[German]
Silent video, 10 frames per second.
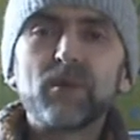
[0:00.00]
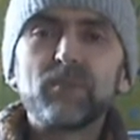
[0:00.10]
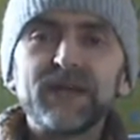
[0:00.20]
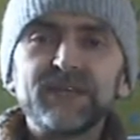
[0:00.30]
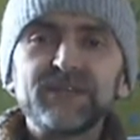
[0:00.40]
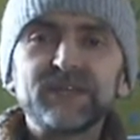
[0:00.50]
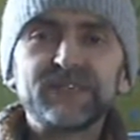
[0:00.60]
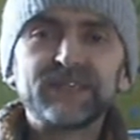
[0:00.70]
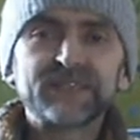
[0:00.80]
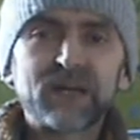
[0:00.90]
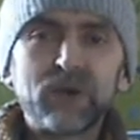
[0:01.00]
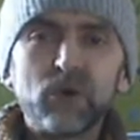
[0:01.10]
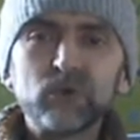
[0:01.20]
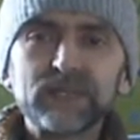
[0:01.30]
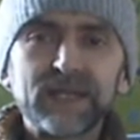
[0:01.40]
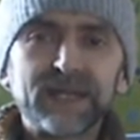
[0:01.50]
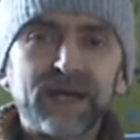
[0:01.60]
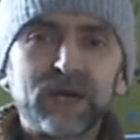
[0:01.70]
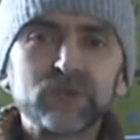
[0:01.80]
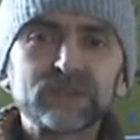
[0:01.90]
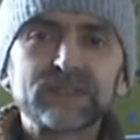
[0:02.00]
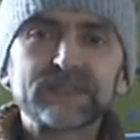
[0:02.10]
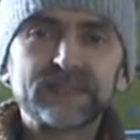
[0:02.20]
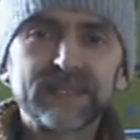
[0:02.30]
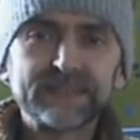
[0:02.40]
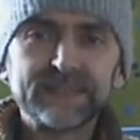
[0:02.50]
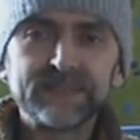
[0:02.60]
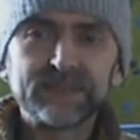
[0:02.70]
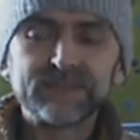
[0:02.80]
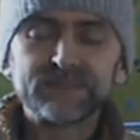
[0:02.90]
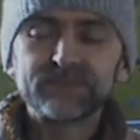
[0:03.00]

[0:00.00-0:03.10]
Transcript: Bei dir sieht es aber ordentlich aus, sagen sie.